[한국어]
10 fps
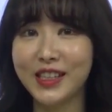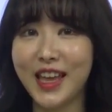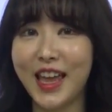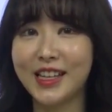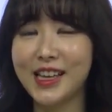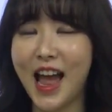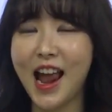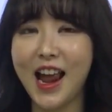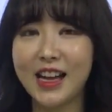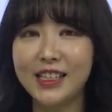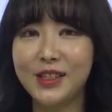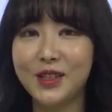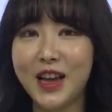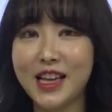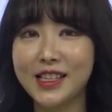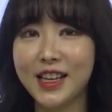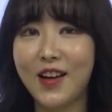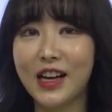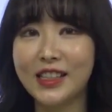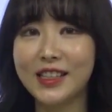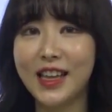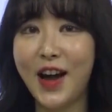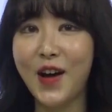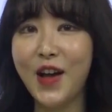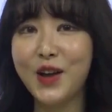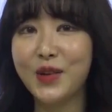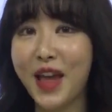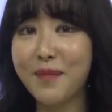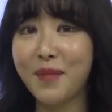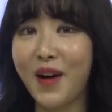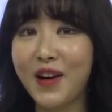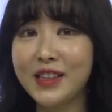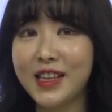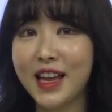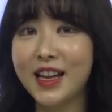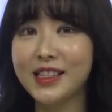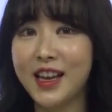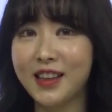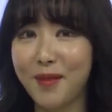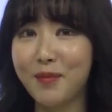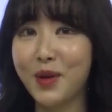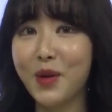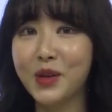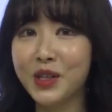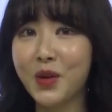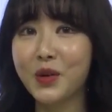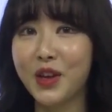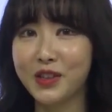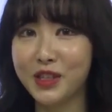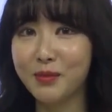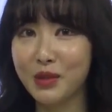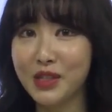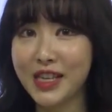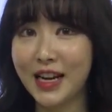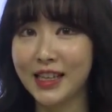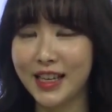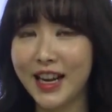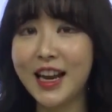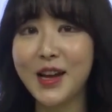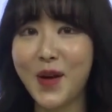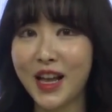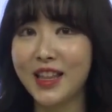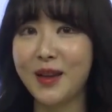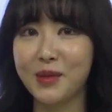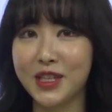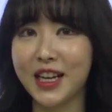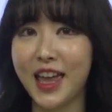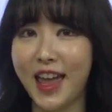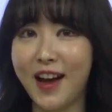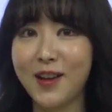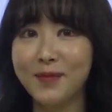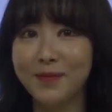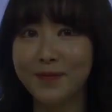네잘 하실 수가 있을 것 같은데요. 우리 한번 세 가지의 대표 응용 연습 문장들을 확인해 보실게요.